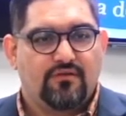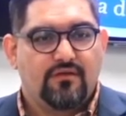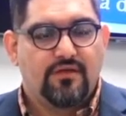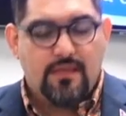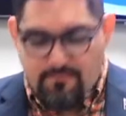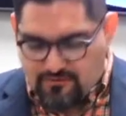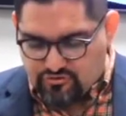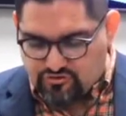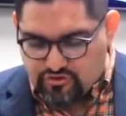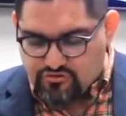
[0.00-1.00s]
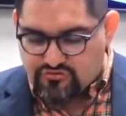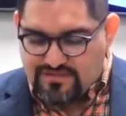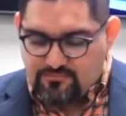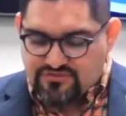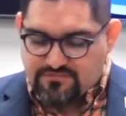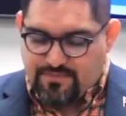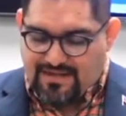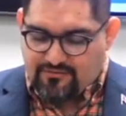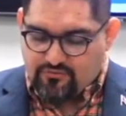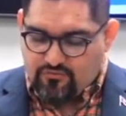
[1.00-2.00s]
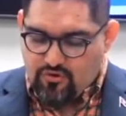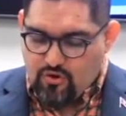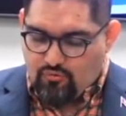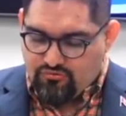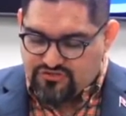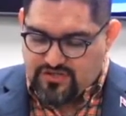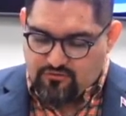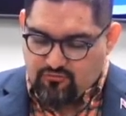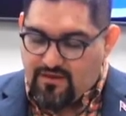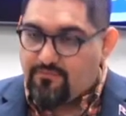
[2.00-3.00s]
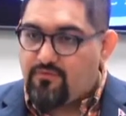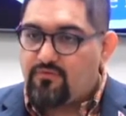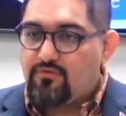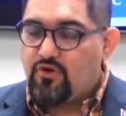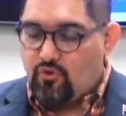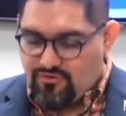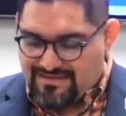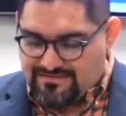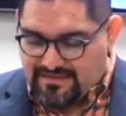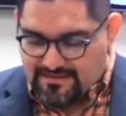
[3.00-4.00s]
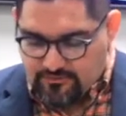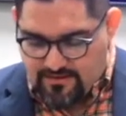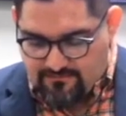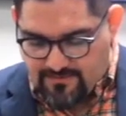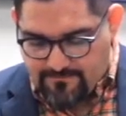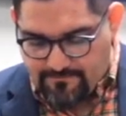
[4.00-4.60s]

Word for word: Pero nosotros estamos esperando un cielo nuevo, una tierra nueva,